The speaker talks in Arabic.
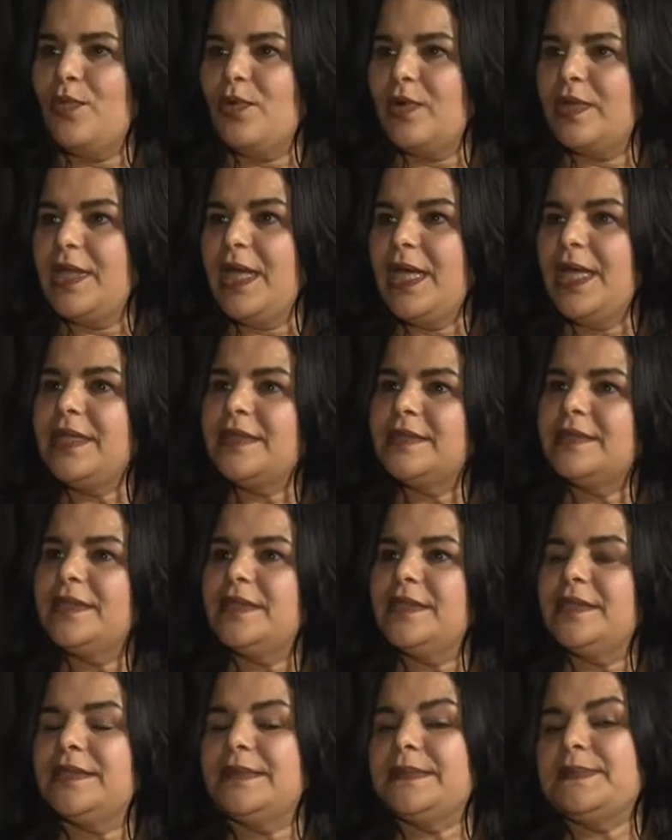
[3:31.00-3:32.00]
وكذا
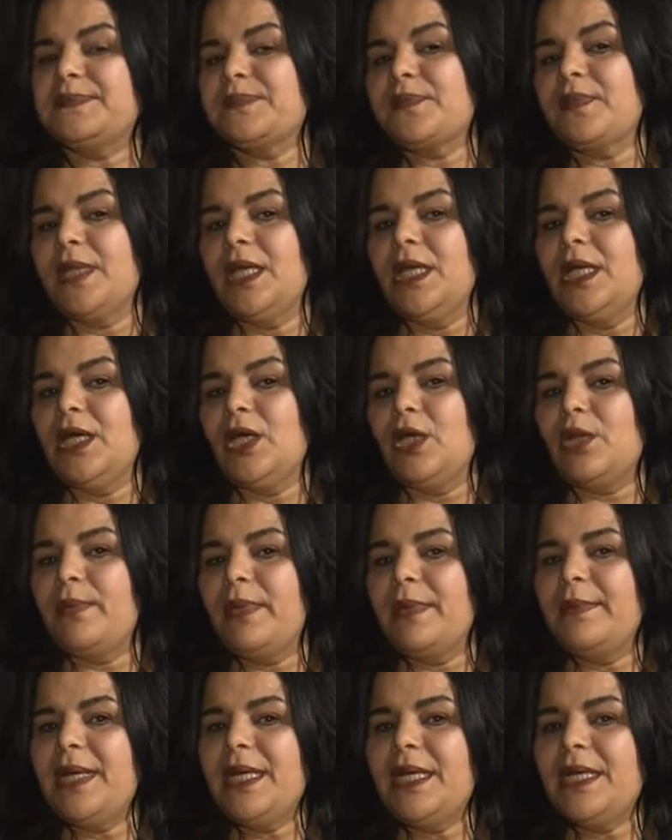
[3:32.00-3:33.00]

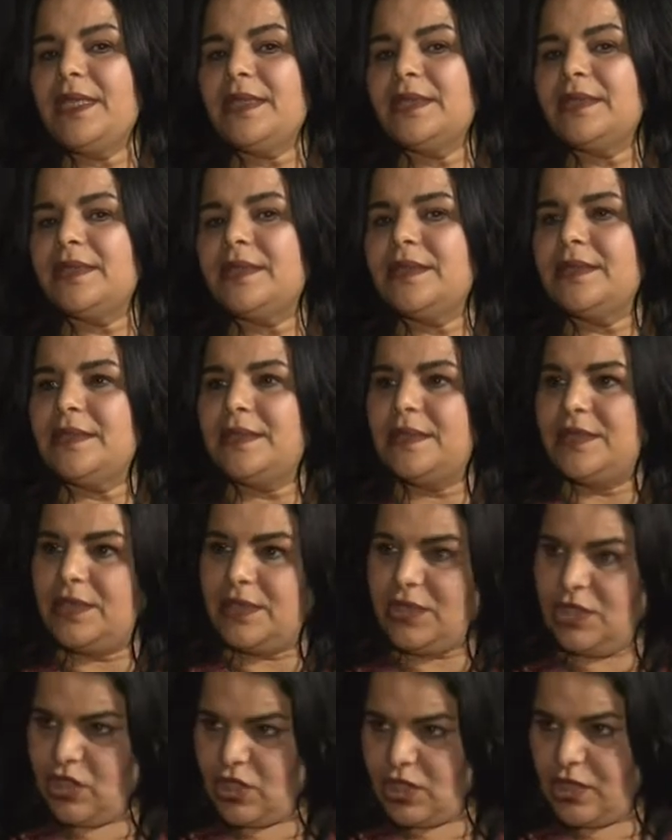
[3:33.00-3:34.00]
ربما
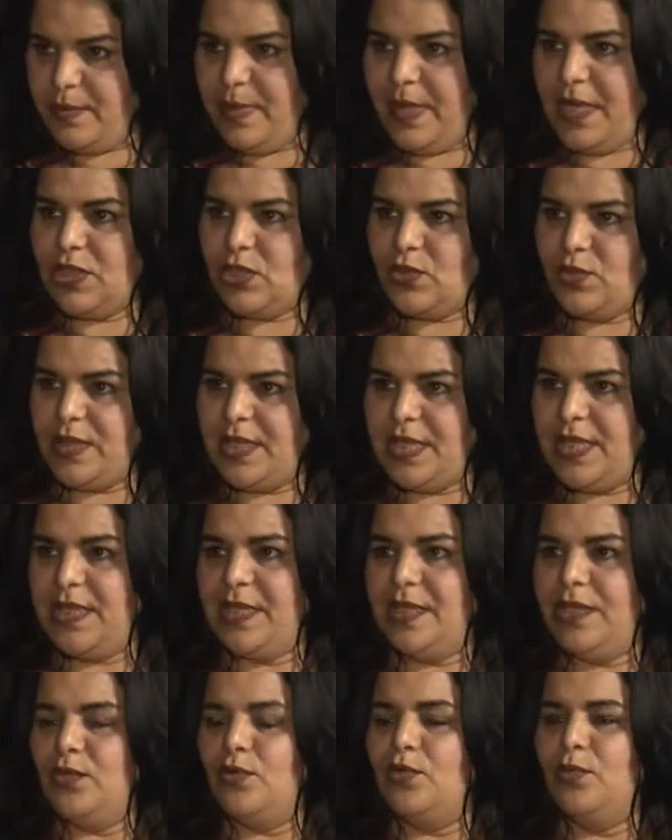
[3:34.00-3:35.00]
تجذبها شويه
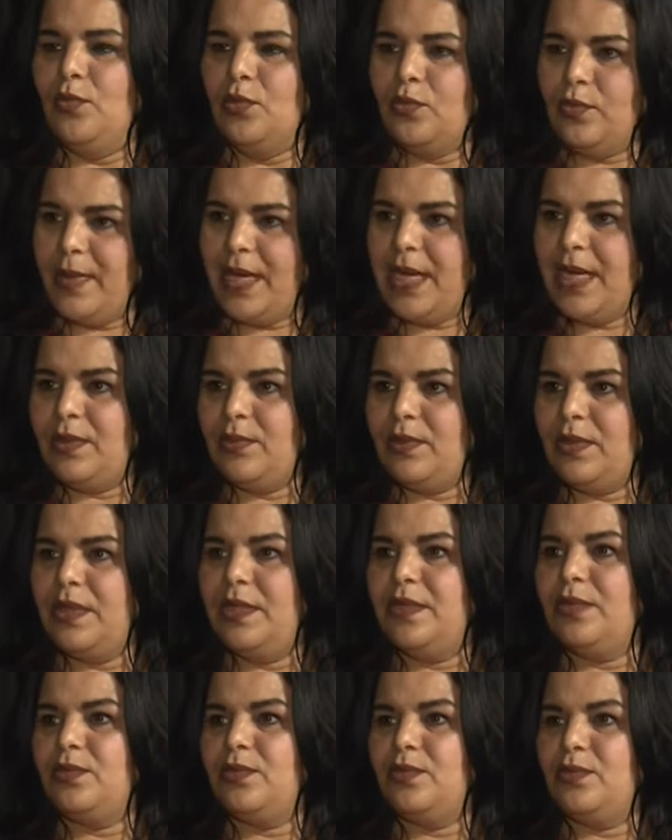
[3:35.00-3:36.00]
الامومه
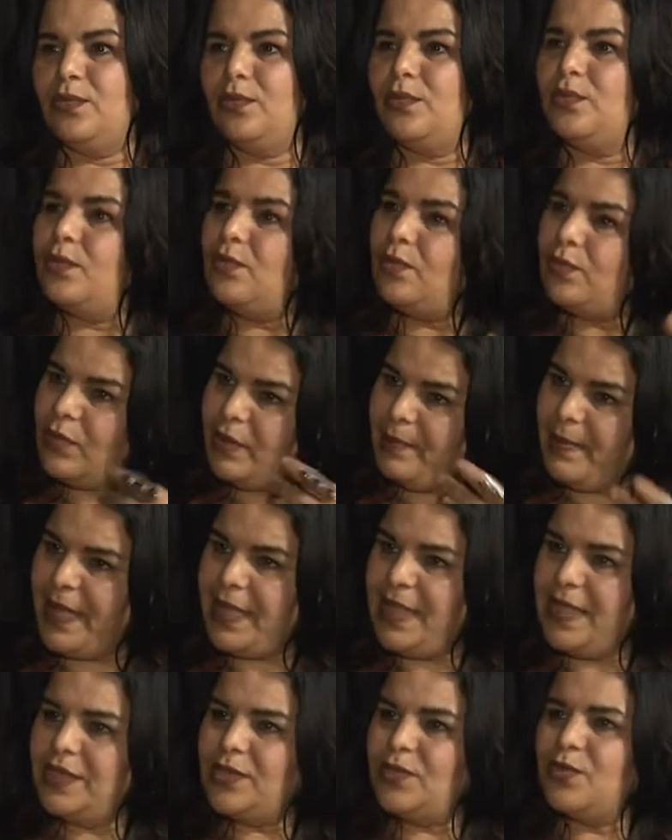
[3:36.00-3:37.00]

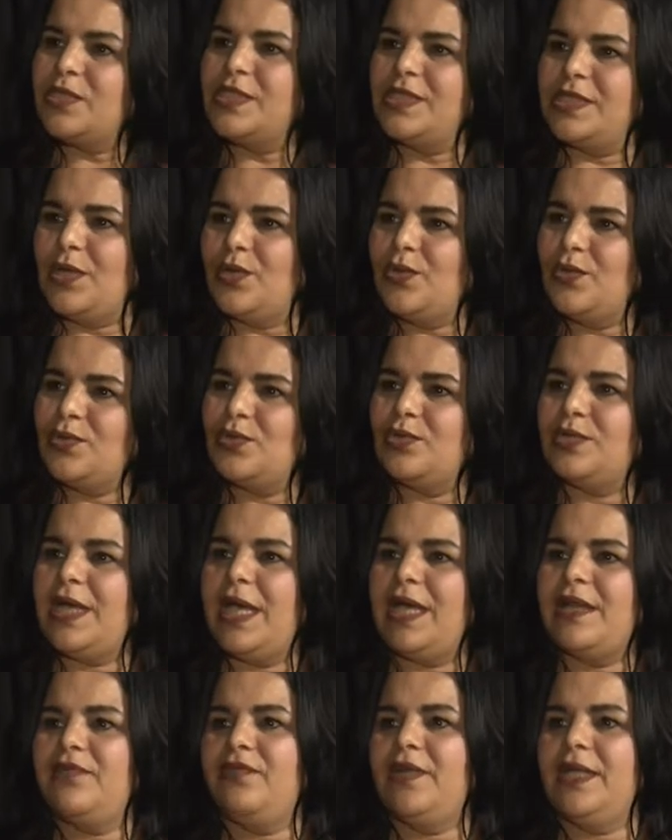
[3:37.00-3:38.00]
والبيت والزوج
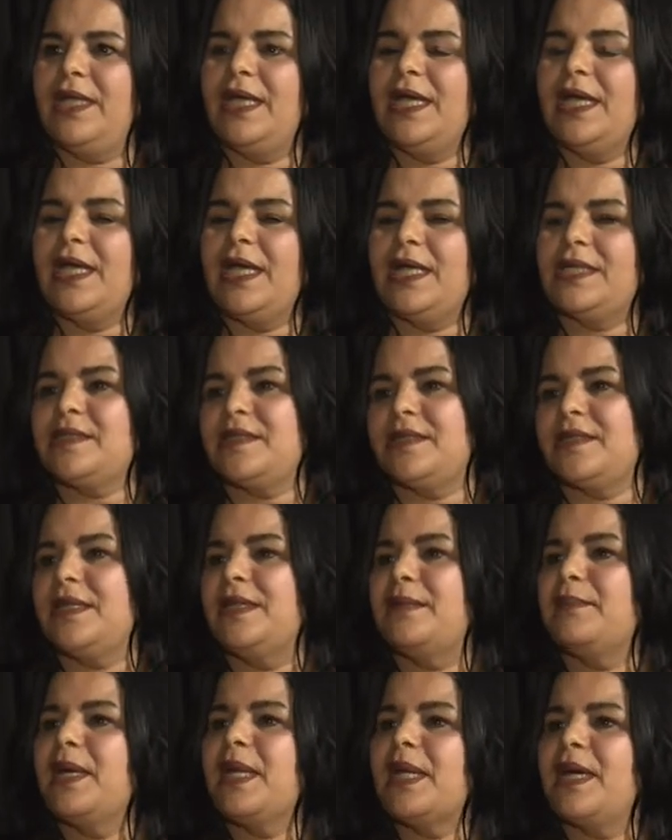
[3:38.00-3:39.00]
وتعرف احنا خاصه
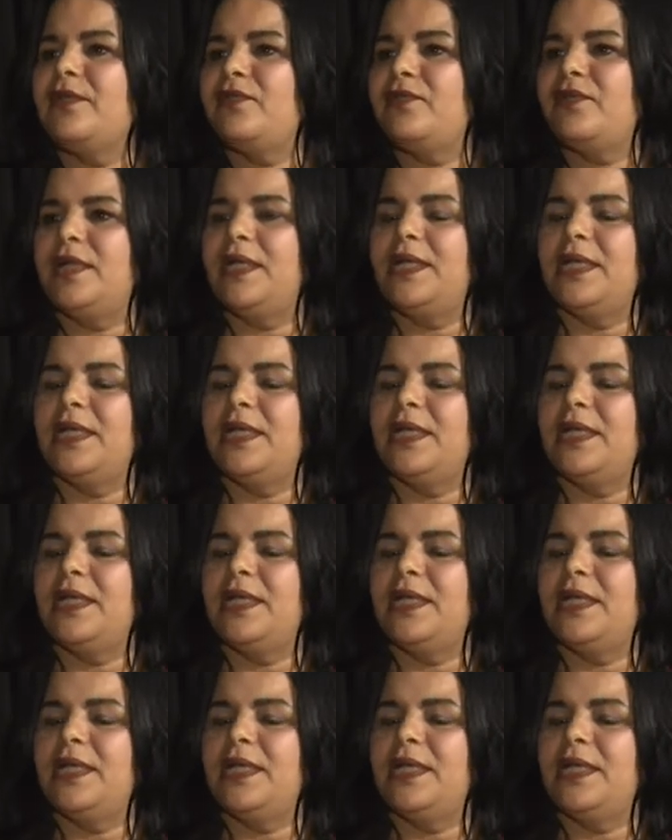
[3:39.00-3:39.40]
المراه في